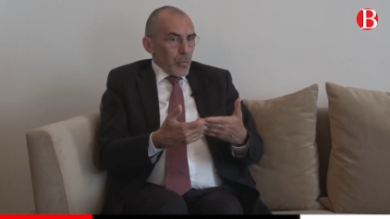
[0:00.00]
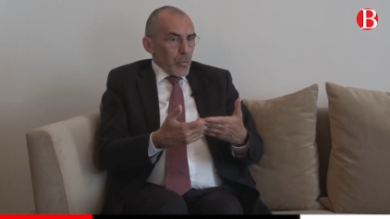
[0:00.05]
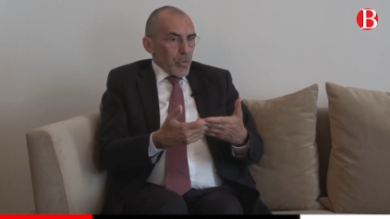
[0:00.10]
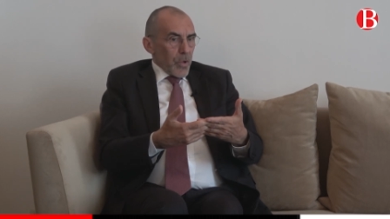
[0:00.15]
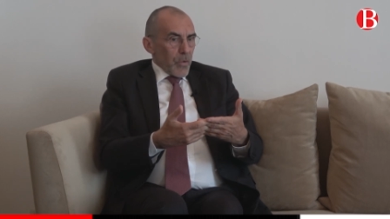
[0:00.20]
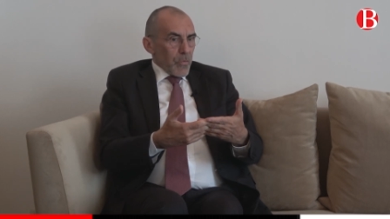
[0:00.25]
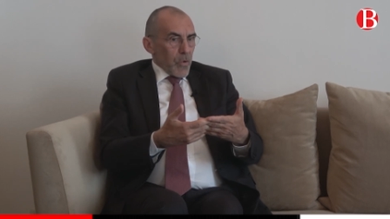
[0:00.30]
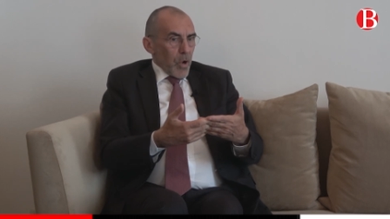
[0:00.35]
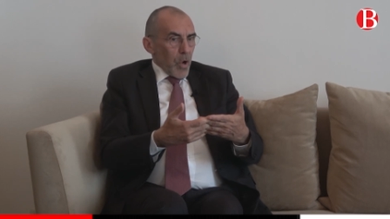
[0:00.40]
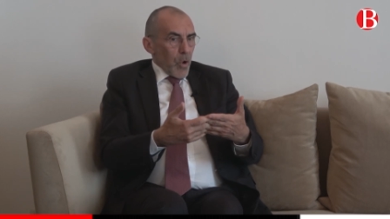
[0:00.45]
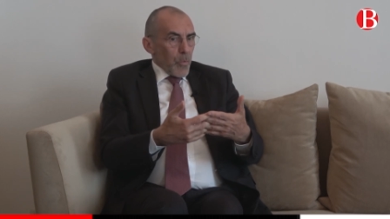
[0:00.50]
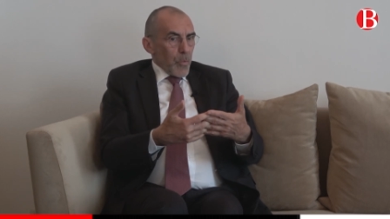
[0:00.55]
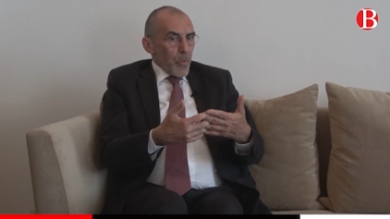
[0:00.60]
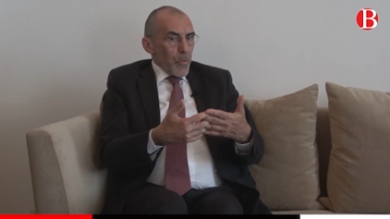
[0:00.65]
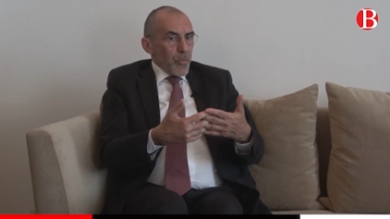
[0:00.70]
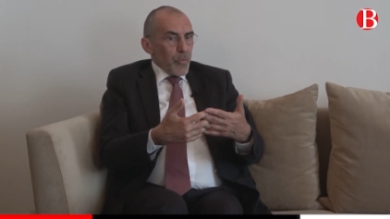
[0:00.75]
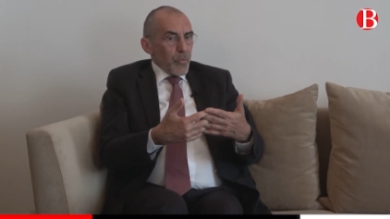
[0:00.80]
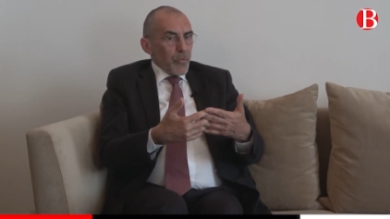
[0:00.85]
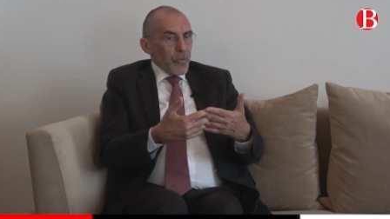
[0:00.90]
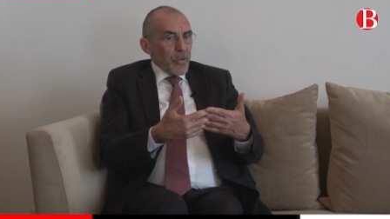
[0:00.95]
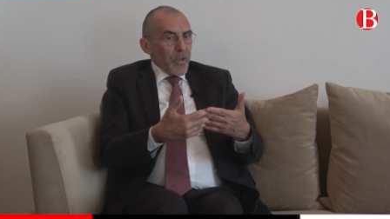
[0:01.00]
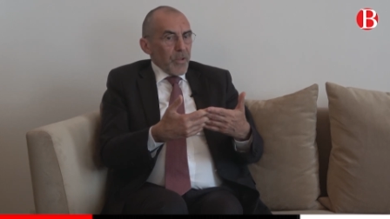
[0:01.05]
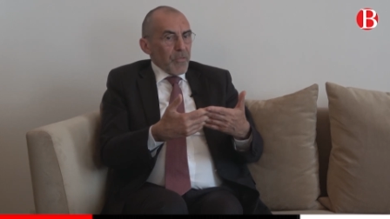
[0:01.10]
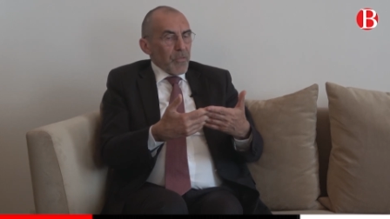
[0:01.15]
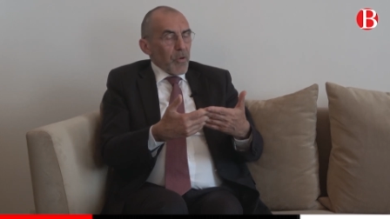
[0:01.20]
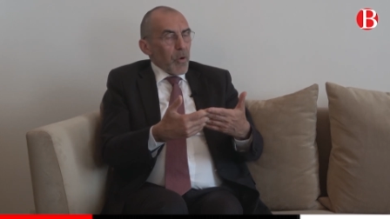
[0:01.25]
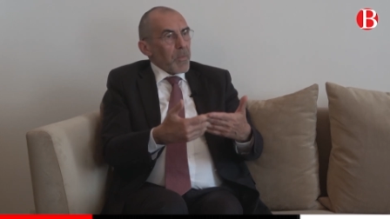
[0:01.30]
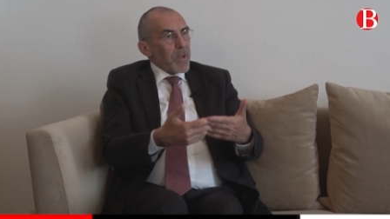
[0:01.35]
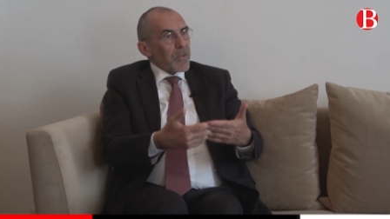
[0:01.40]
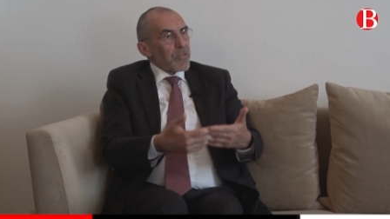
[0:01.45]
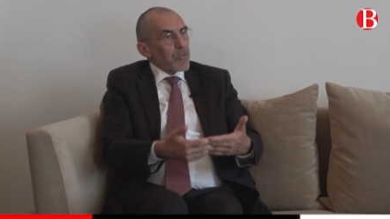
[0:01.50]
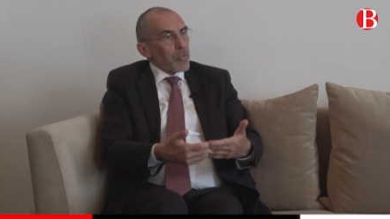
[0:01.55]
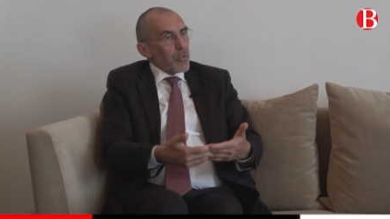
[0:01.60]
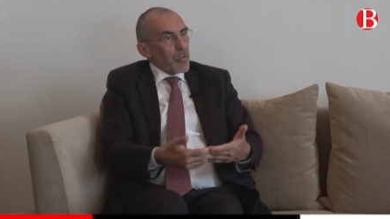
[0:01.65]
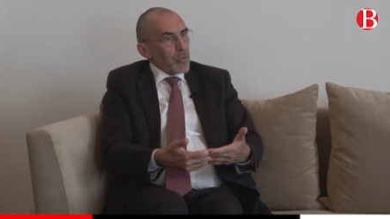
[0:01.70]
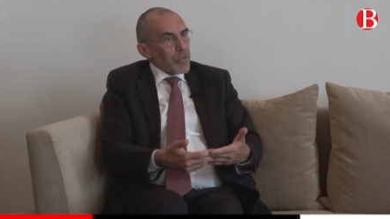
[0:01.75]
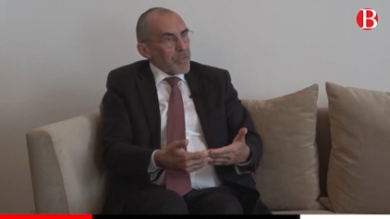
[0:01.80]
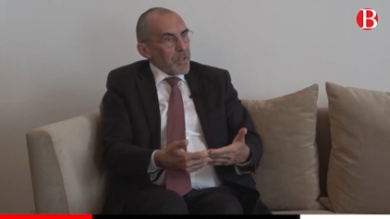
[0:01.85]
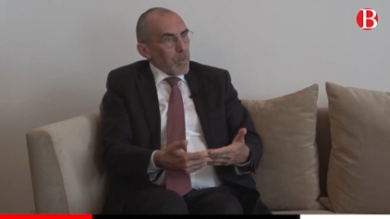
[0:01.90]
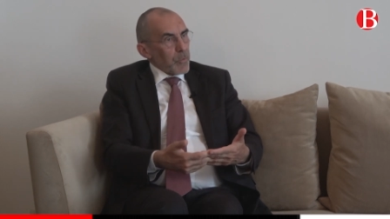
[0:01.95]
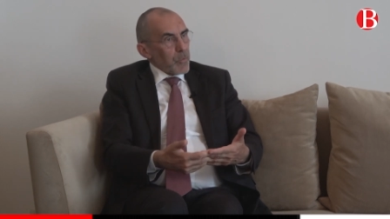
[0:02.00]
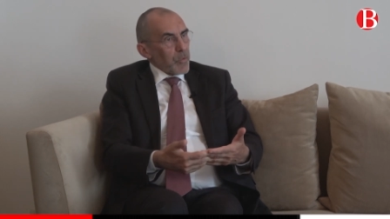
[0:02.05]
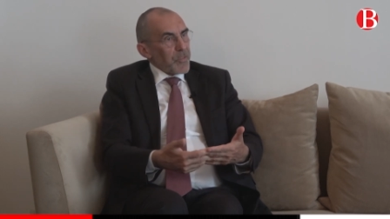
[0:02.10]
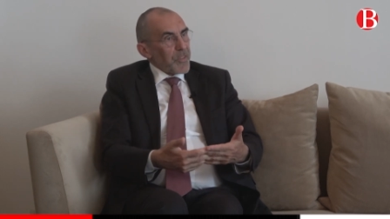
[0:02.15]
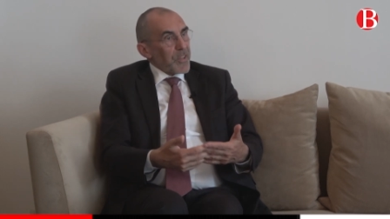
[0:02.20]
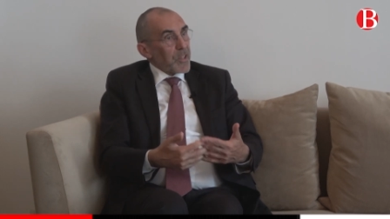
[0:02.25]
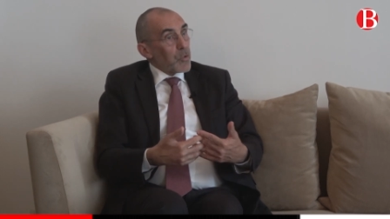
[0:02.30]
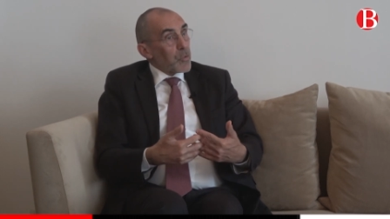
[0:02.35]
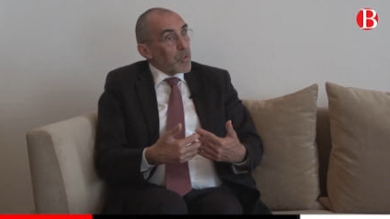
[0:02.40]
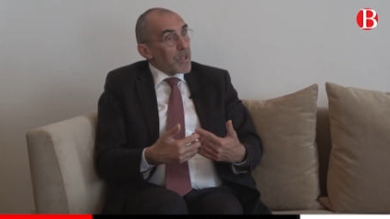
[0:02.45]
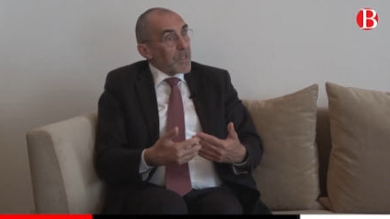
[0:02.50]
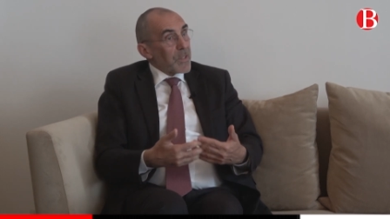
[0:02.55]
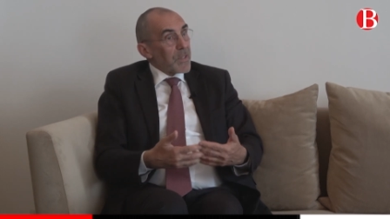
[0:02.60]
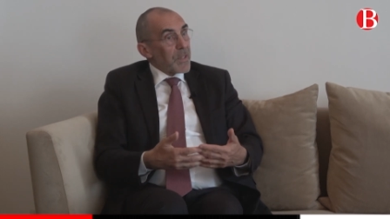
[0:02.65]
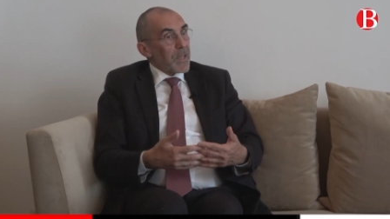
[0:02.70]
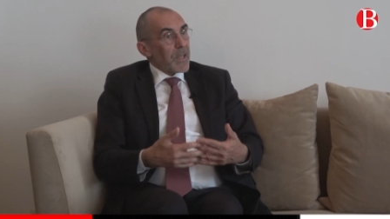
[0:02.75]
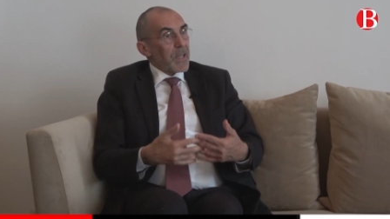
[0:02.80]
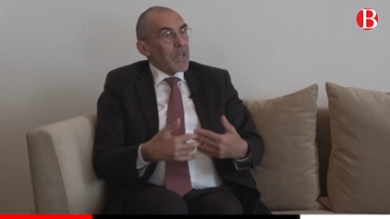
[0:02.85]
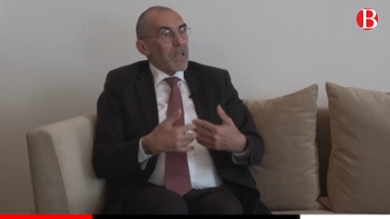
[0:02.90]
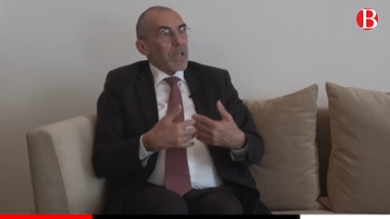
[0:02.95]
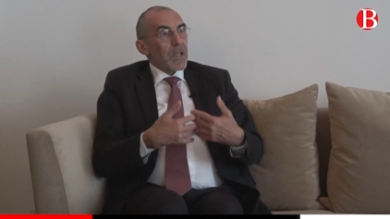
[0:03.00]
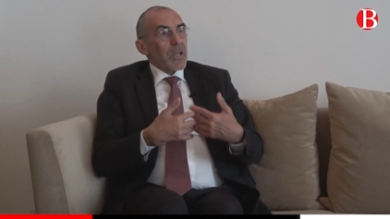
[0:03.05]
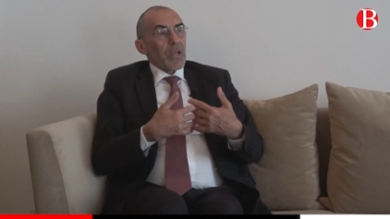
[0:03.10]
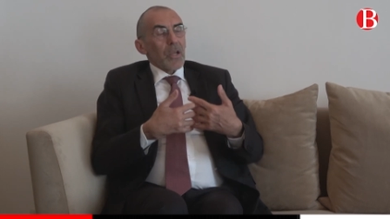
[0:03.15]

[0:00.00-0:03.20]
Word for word: d'avoir un peu plus d'informations en termes de sécurité,